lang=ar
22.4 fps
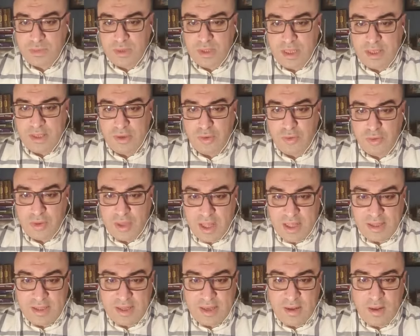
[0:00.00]
يعني
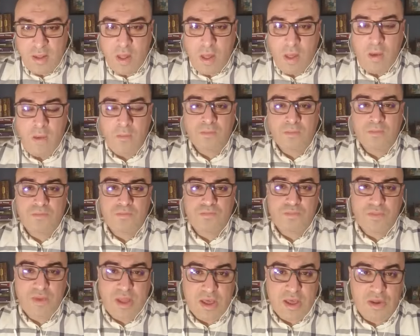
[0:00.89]
نناضل
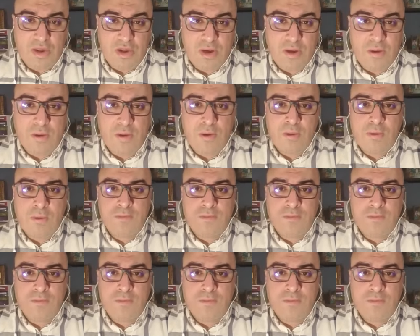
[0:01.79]
من أجل